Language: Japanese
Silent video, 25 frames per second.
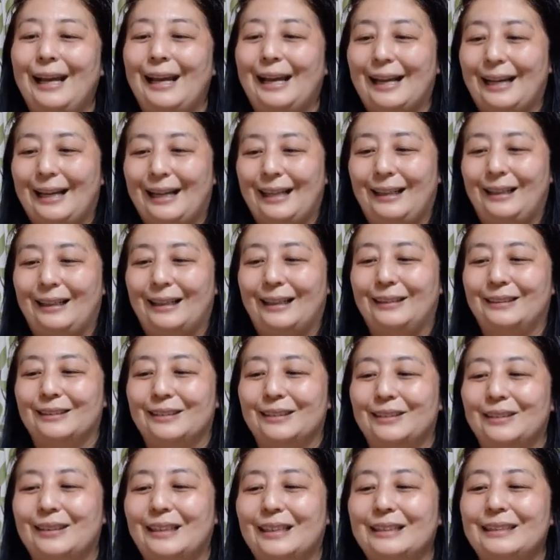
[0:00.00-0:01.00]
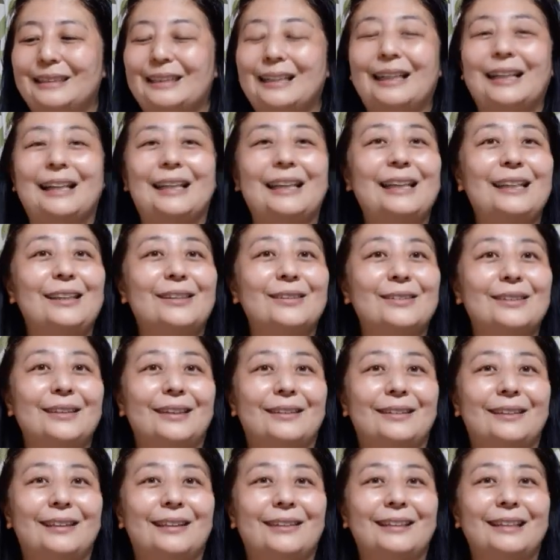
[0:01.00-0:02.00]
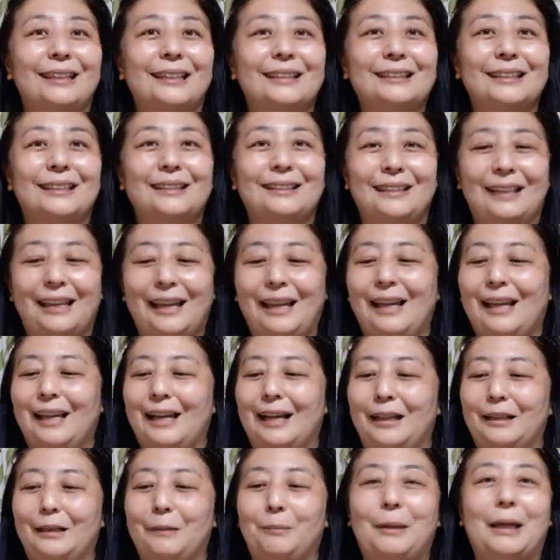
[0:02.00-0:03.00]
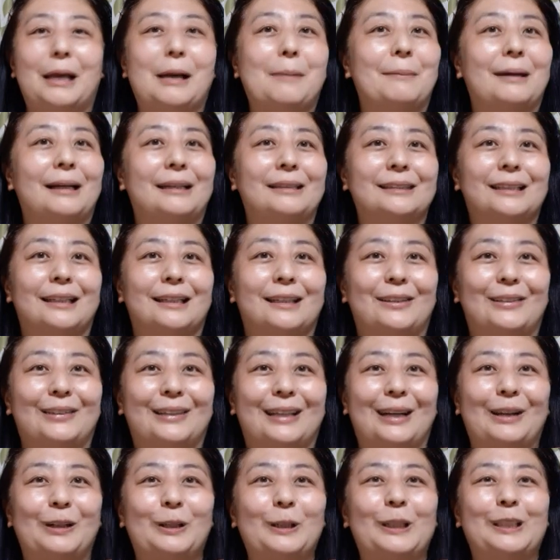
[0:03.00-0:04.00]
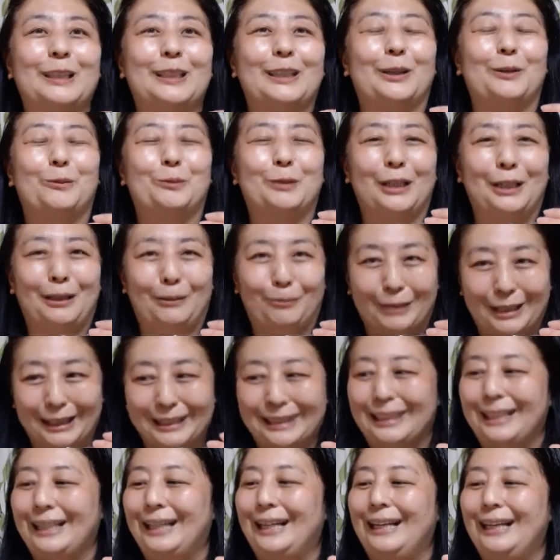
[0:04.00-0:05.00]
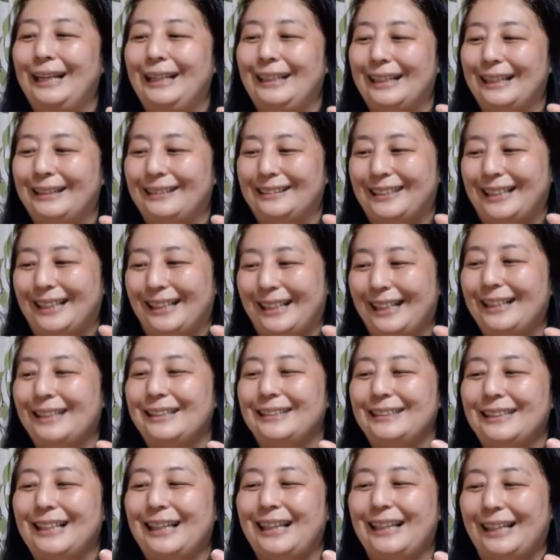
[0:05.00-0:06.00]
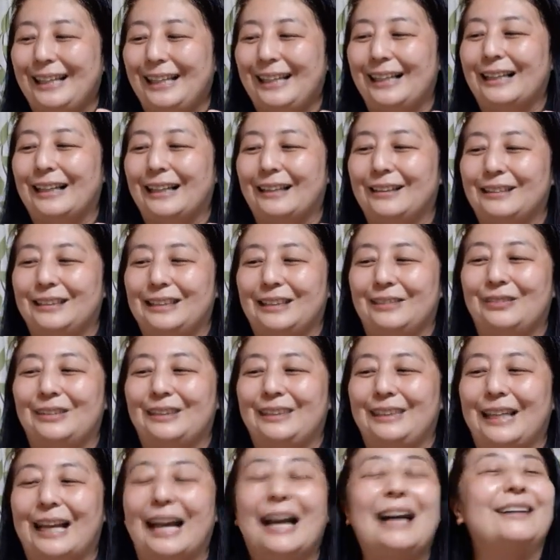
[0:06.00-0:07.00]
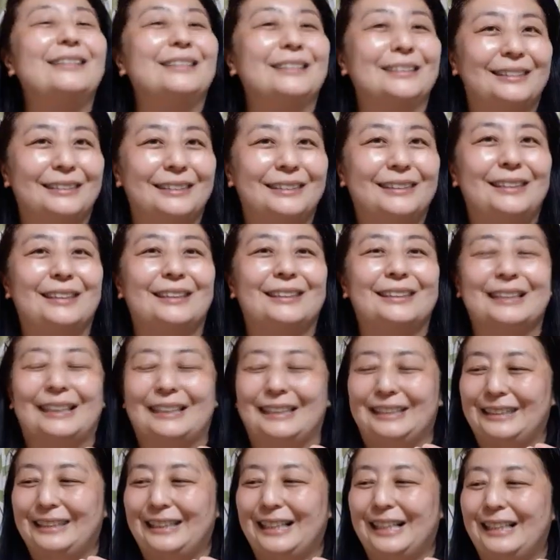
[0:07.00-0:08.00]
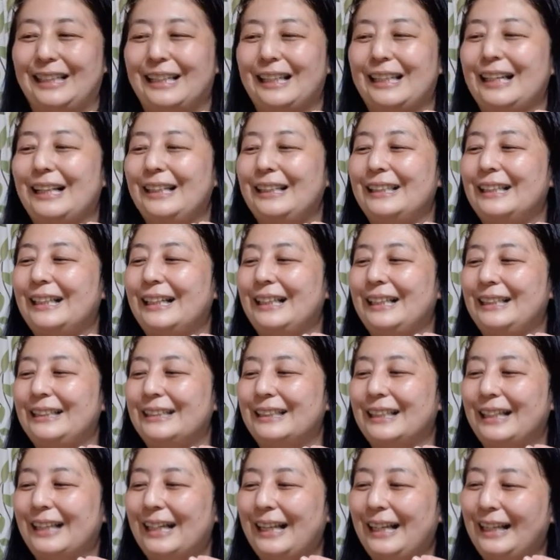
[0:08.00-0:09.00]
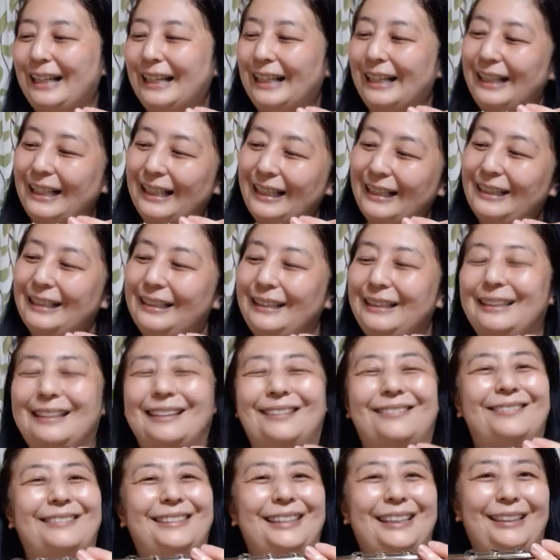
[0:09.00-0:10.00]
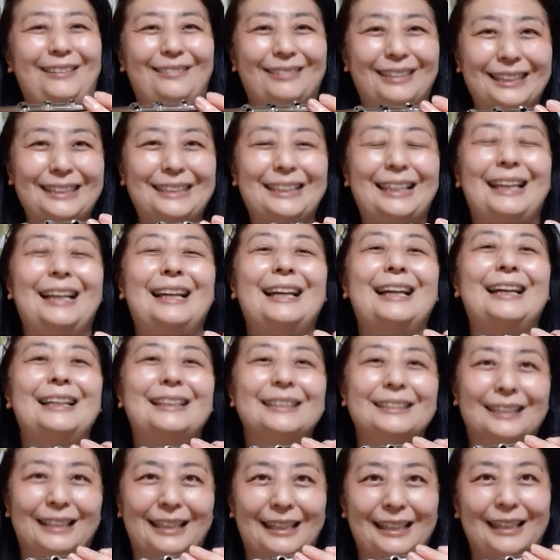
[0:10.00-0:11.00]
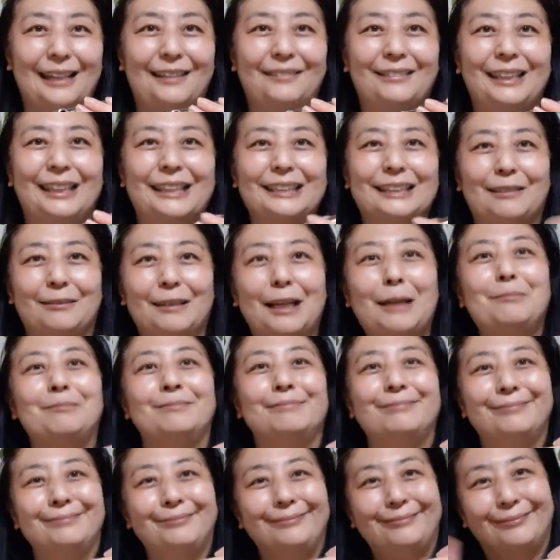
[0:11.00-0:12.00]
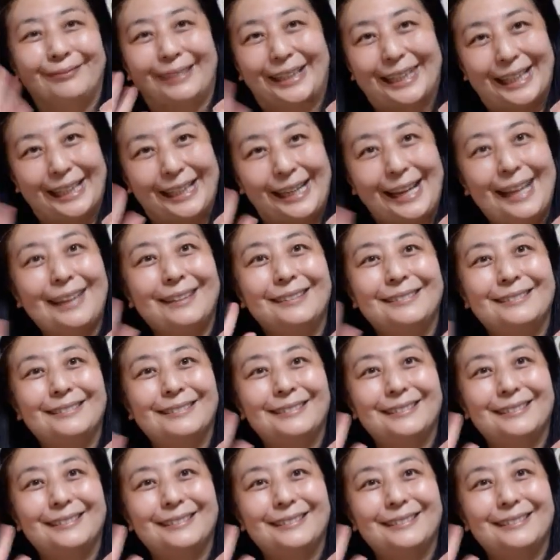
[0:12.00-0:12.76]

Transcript: はい、あの、相談したらいいよって言ってくださるね、リペアマンさんの方が多いと思います。なのでね、ぜひ、あの、自分に合う強さにしていただいたらいいんじゃないかなと思います。それでは皆様、またね。